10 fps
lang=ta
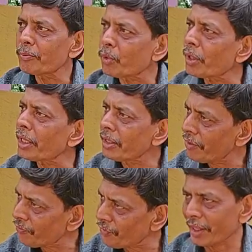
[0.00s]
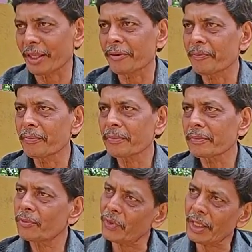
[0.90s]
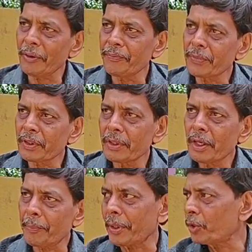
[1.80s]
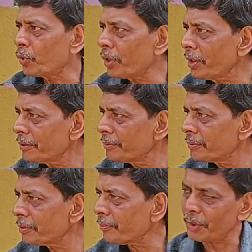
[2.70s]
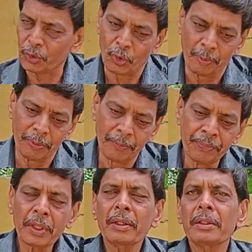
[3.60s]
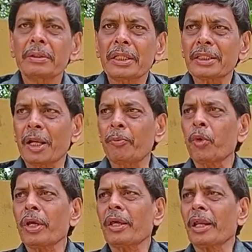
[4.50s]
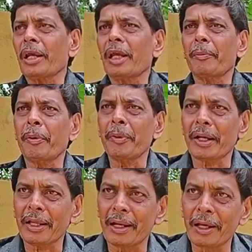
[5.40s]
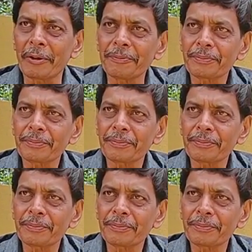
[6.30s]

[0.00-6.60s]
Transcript: முருங்கை விதை ஓகே அப்போ இது ஒரு மருத்துவ குறிப்பு சரி சார் முருங்கைக்கீரை எங்களுக்கு எப்பயுமே கிடைக்கல